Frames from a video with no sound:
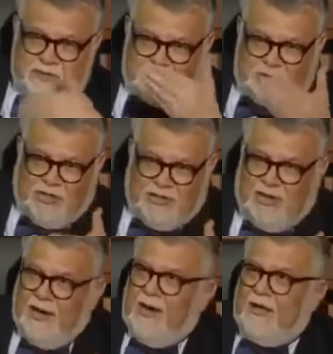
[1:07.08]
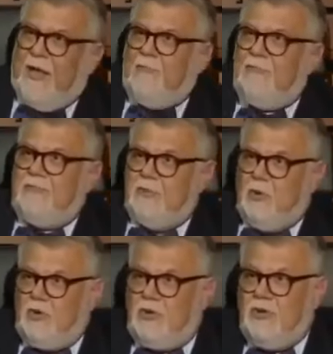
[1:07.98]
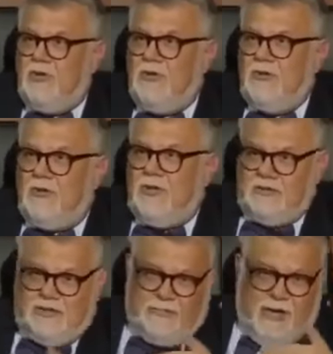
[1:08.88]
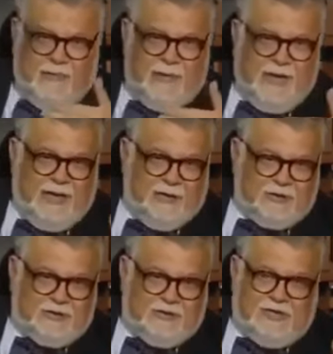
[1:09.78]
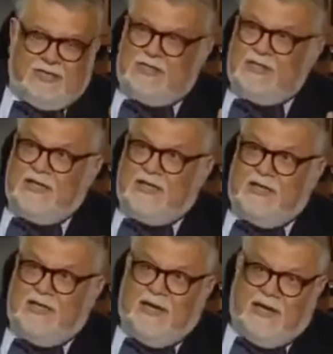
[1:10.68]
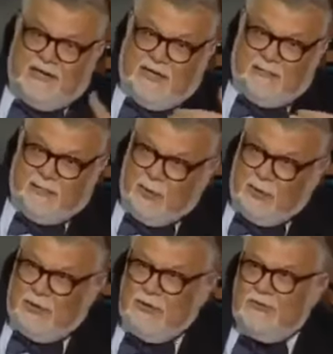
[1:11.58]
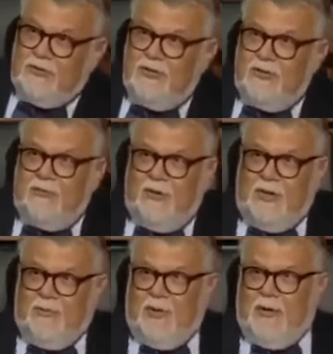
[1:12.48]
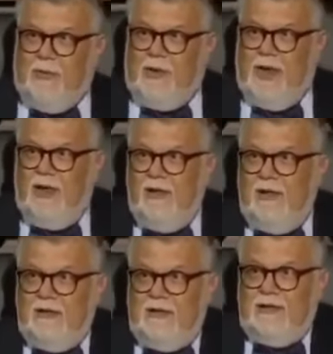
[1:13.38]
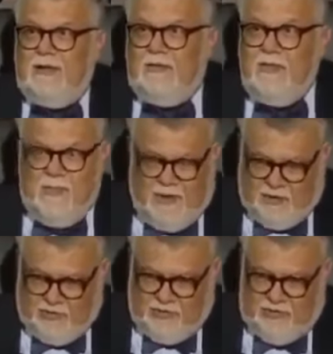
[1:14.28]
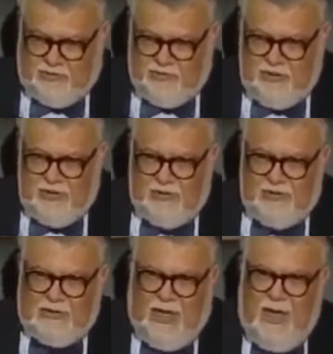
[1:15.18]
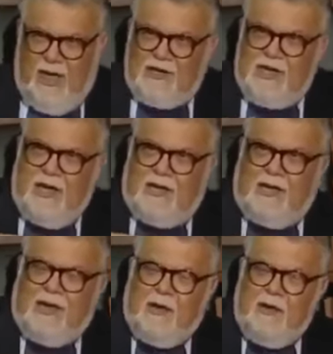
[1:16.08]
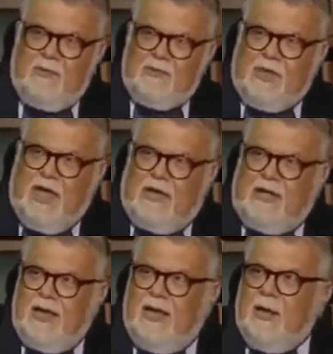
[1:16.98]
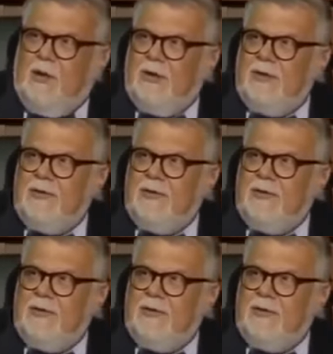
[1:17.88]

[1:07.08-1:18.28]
Sudra denen adam Nuh. Ondan sonra Babil'e geliyorsunuz Hasis Adra denen adam Nuh. Böyle böyle böyle bir bakıyorsunuz ta şeye kadar geliyor Musa'ya kadar geliyor.